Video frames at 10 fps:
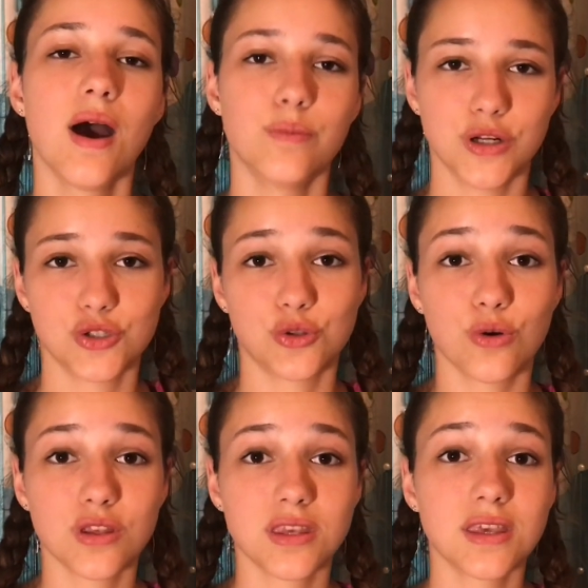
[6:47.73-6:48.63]
про что
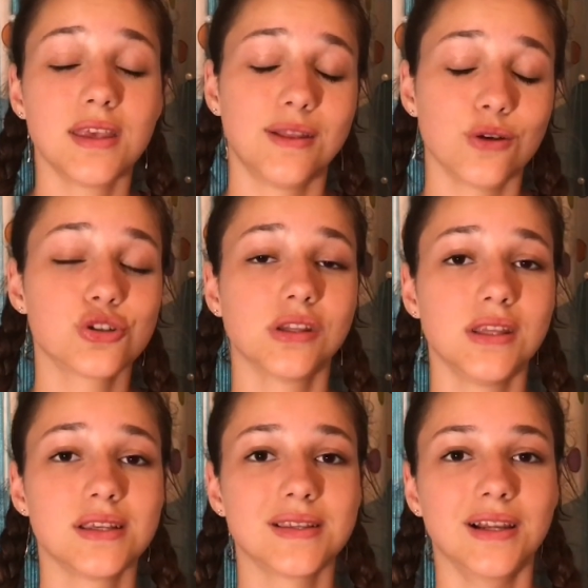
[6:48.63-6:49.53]
они, и тоже на
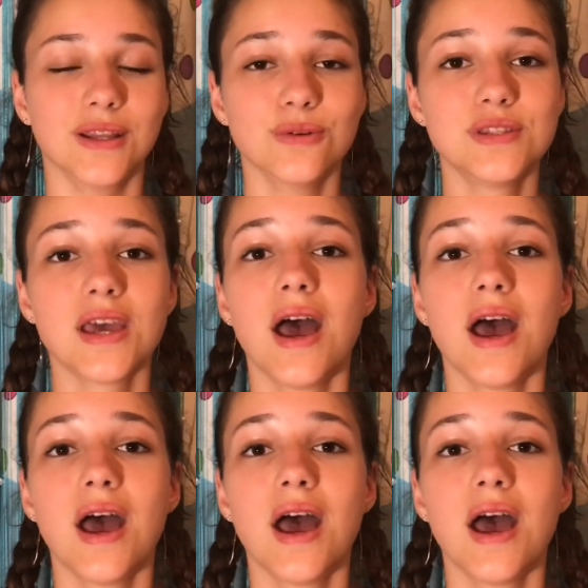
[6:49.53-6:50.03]
них заглянуть.